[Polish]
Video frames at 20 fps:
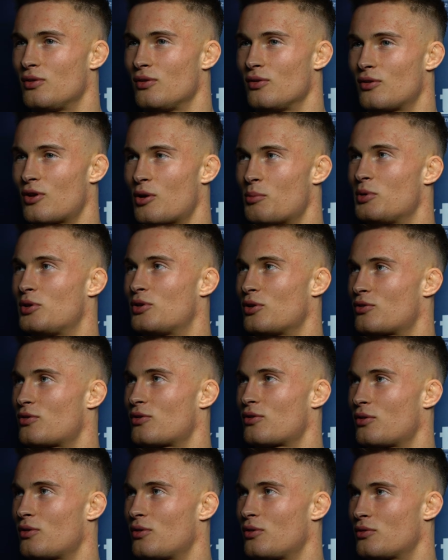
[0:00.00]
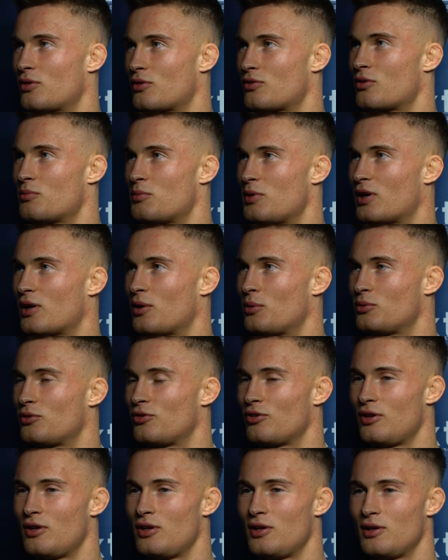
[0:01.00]
zrobi to, co, to, co Michał,
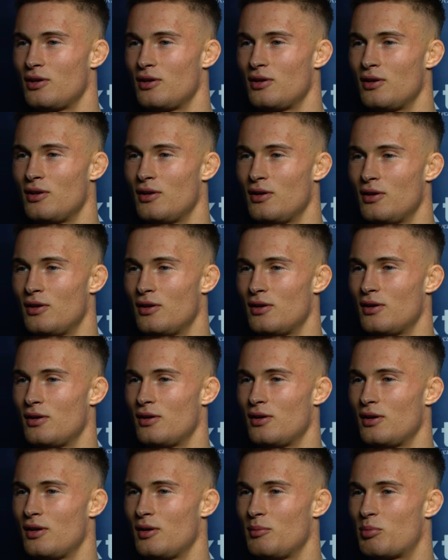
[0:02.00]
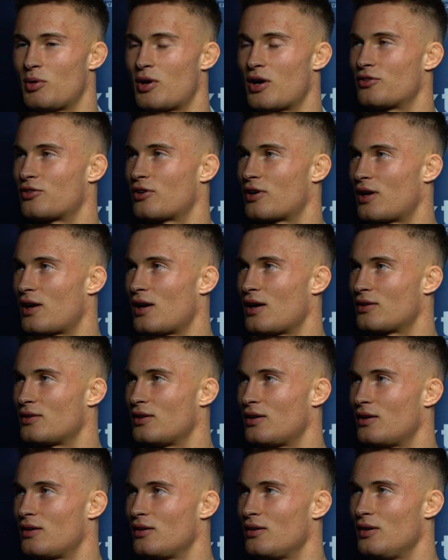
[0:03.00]
czyli e, pokaże
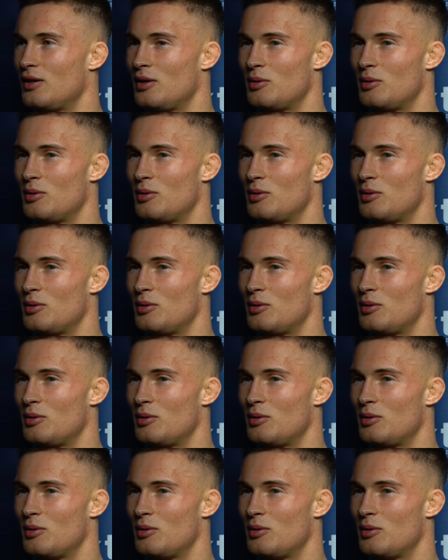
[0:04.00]
charakter,